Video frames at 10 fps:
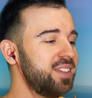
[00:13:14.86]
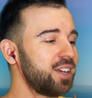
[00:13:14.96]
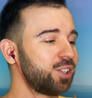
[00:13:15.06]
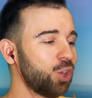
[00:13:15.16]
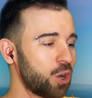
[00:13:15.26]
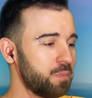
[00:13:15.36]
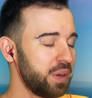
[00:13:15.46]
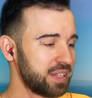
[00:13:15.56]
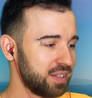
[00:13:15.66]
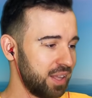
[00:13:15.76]
Дикток
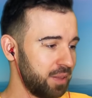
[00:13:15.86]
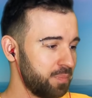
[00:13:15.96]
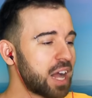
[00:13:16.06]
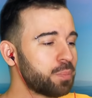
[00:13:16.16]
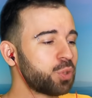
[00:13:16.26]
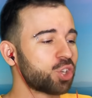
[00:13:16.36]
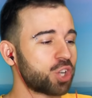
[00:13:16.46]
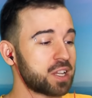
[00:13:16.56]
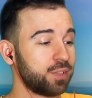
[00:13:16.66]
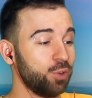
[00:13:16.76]
прислал. Как
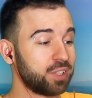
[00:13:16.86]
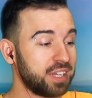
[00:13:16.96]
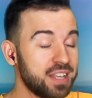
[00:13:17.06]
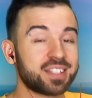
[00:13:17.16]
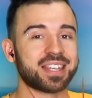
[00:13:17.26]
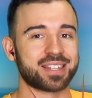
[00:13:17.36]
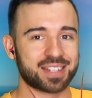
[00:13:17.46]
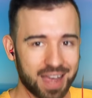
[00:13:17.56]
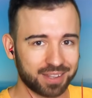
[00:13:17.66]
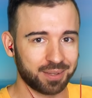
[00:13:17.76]
путешествует кит со
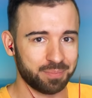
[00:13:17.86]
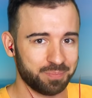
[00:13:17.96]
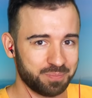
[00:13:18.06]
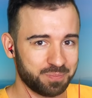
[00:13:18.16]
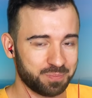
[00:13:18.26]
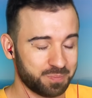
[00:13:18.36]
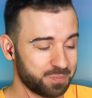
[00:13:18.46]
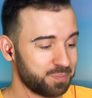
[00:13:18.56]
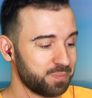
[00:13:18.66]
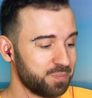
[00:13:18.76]
скатом?
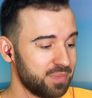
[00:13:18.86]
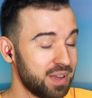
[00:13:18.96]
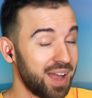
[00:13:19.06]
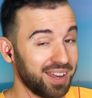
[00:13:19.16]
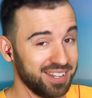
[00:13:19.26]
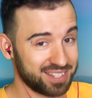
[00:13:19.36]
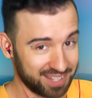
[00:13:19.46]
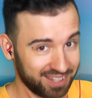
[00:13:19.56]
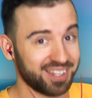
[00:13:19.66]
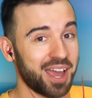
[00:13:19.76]
Они
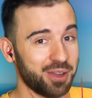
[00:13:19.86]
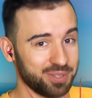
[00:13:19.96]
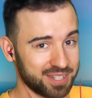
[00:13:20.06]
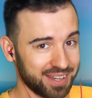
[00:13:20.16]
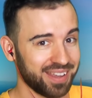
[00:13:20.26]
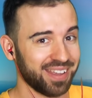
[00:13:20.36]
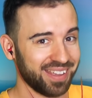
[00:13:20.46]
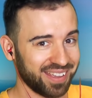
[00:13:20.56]
скитаются